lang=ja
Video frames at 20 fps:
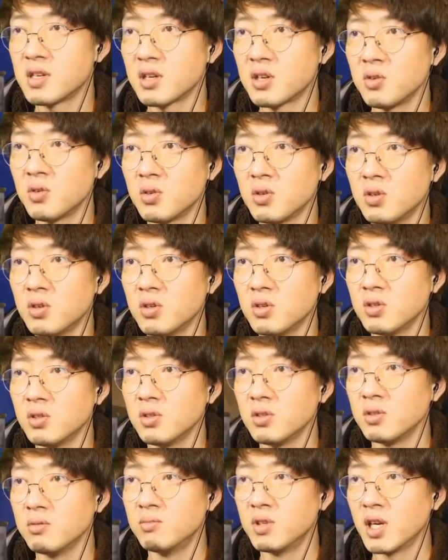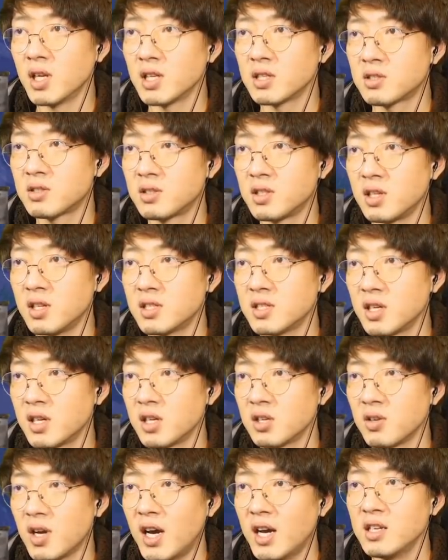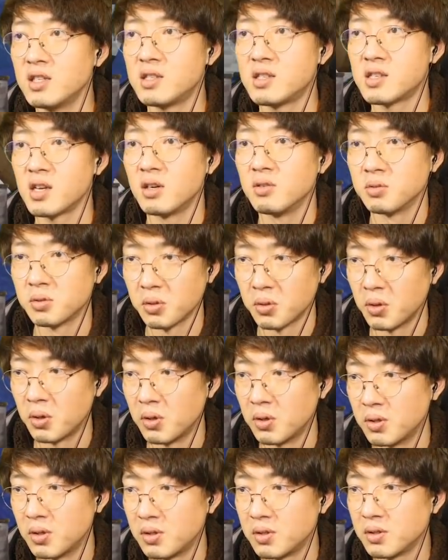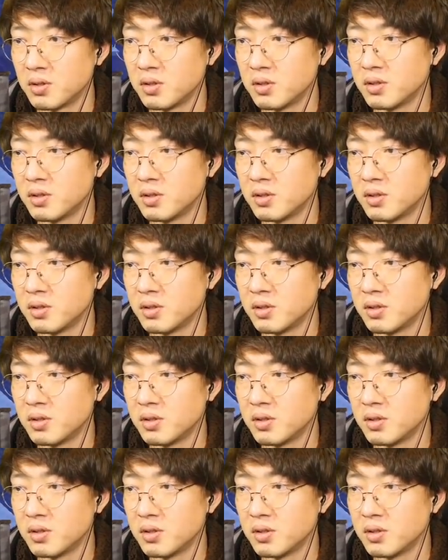先ほど村で作ったネザーゲート入っちゃうと